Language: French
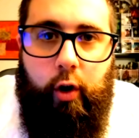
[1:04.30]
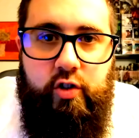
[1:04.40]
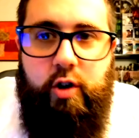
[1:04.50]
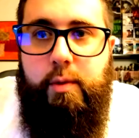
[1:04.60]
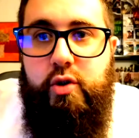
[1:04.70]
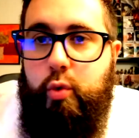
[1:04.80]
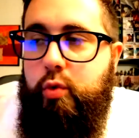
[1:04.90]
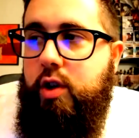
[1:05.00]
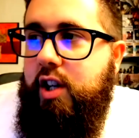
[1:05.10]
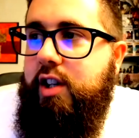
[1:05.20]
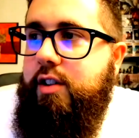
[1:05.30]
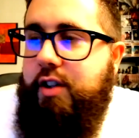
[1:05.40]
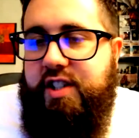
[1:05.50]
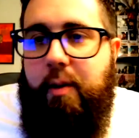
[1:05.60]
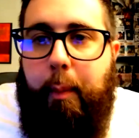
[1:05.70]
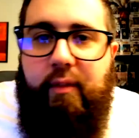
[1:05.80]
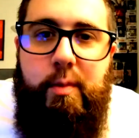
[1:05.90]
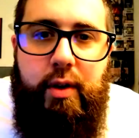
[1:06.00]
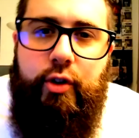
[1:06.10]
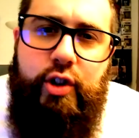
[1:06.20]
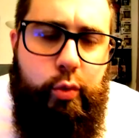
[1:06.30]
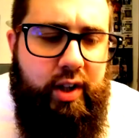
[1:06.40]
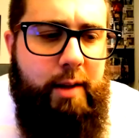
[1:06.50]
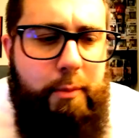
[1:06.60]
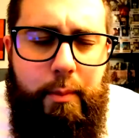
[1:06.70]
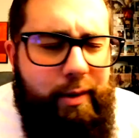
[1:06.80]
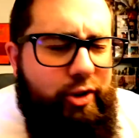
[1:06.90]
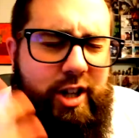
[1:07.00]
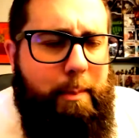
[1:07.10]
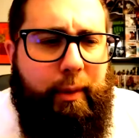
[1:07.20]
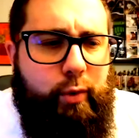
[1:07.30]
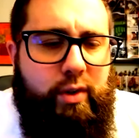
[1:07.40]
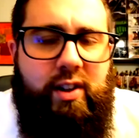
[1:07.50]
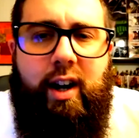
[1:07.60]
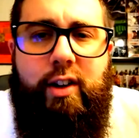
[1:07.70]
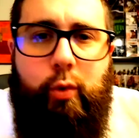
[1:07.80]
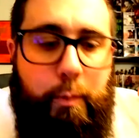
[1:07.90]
ensemble et du coup euh, j'avais pas envie de mélanger tout ça et de me mélanger les pinceaux etc donc